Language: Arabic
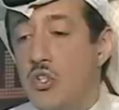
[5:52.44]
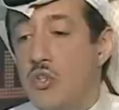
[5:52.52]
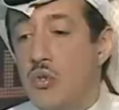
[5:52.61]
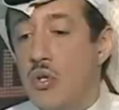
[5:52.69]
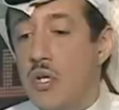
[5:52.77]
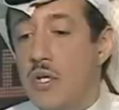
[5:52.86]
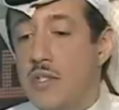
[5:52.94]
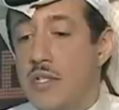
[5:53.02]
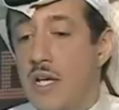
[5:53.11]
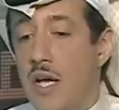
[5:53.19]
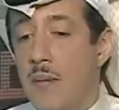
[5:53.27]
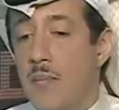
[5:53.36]
انه
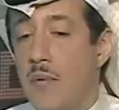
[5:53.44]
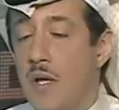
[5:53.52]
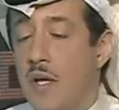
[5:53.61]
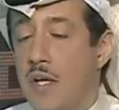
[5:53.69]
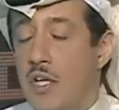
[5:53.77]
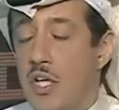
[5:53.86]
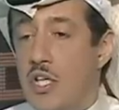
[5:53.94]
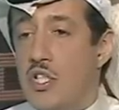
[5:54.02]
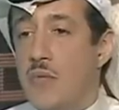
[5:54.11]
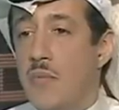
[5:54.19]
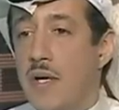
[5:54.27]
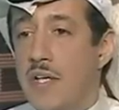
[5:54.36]
الاسلام
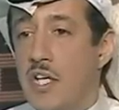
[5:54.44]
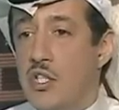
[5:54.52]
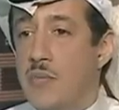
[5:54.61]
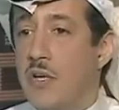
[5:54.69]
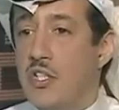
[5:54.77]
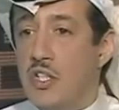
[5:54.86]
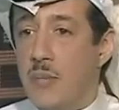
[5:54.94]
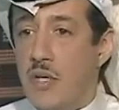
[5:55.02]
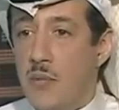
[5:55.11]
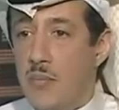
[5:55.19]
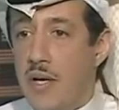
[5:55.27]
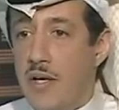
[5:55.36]
يجب ان يشمل
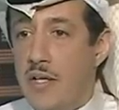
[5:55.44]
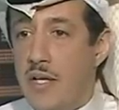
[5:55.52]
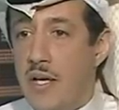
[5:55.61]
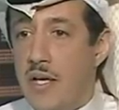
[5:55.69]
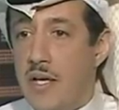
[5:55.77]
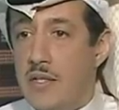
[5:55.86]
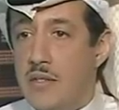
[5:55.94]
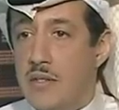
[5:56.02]
جميع مناحي الحياه؟